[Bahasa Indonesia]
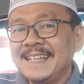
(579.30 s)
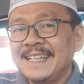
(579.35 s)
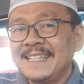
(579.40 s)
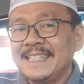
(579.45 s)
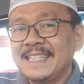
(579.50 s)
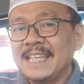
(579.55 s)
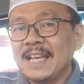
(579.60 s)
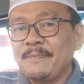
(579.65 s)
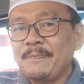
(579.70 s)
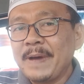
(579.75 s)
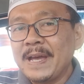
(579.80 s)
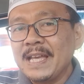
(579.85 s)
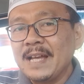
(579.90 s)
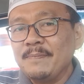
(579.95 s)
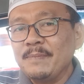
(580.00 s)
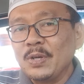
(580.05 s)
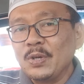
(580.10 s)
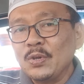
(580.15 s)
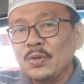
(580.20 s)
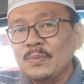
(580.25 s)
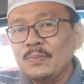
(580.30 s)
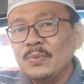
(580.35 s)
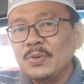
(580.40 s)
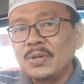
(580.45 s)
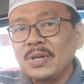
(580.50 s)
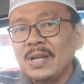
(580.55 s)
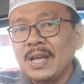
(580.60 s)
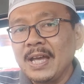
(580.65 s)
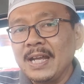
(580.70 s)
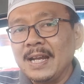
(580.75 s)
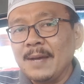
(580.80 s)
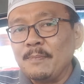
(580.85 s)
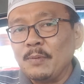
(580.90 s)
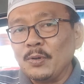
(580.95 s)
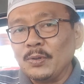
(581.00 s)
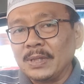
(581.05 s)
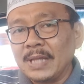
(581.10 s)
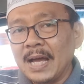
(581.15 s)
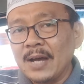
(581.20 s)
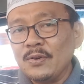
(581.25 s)
Siapa yang berumur
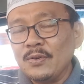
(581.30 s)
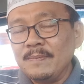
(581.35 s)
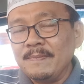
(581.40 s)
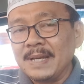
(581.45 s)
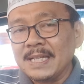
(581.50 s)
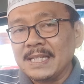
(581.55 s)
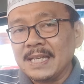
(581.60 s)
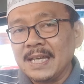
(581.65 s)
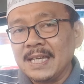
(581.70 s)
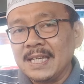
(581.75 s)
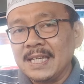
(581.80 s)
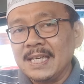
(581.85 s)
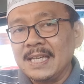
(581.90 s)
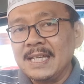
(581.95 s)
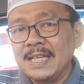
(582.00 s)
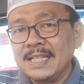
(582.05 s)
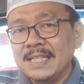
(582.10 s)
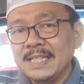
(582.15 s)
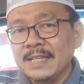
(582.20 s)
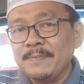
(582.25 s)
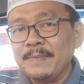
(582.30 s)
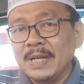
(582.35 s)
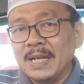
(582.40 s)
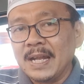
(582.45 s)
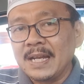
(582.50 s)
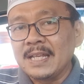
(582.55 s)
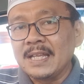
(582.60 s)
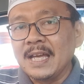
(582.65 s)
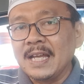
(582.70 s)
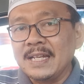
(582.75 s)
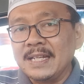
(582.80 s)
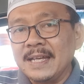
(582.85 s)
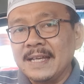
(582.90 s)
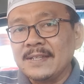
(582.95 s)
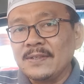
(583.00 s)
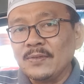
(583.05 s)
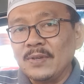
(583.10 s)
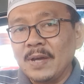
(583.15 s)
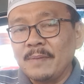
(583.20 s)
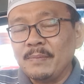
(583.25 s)
60 tahun Masehi, sebenarnya
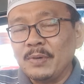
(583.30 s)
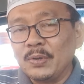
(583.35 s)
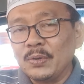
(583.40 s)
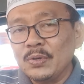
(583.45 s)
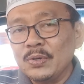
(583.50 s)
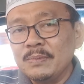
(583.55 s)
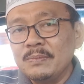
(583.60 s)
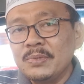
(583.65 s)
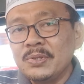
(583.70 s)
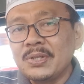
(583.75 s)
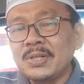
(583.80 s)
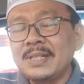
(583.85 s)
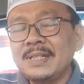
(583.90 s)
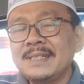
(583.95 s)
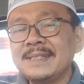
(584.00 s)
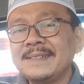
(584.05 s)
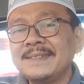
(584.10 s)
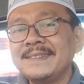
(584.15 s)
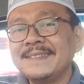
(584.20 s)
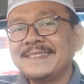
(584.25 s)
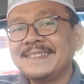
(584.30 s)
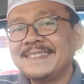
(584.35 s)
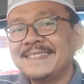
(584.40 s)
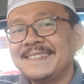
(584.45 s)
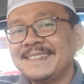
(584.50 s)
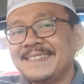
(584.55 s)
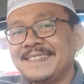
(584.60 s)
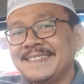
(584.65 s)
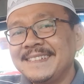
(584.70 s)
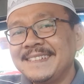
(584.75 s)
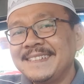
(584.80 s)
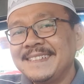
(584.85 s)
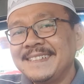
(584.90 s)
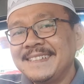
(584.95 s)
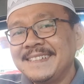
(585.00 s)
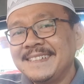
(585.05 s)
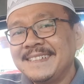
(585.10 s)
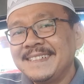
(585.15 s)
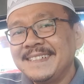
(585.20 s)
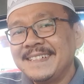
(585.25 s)
dia sudah berumur
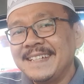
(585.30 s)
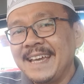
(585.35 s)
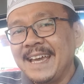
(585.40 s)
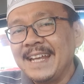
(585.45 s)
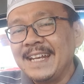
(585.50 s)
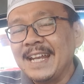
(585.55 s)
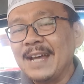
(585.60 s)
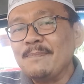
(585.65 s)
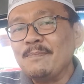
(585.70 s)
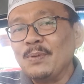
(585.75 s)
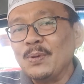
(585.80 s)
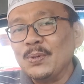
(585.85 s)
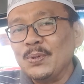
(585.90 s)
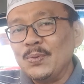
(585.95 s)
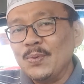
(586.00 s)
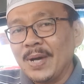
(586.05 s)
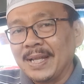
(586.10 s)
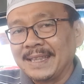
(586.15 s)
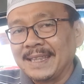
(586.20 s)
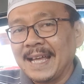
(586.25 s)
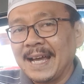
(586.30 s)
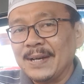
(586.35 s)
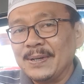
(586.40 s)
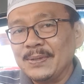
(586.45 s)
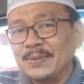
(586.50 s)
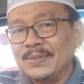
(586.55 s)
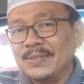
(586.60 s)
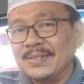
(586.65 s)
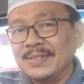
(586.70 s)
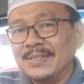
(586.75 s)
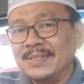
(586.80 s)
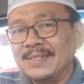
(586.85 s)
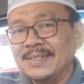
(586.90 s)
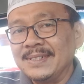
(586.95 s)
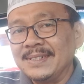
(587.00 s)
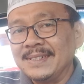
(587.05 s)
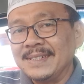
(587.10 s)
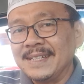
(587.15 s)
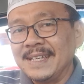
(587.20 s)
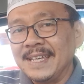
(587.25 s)
62 tahun
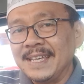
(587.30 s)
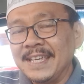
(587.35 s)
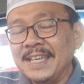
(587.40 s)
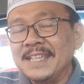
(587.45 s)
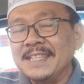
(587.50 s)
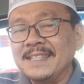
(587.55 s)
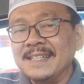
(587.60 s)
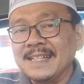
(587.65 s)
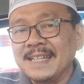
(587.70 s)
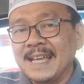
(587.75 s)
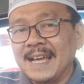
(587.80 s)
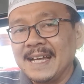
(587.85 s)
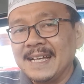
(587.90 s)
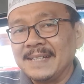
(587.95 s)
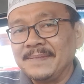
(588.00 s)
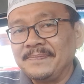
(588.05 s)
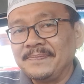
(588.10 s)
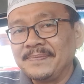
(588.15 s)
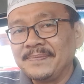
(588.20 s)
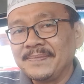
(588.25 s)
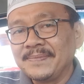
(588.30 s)
Hijriah.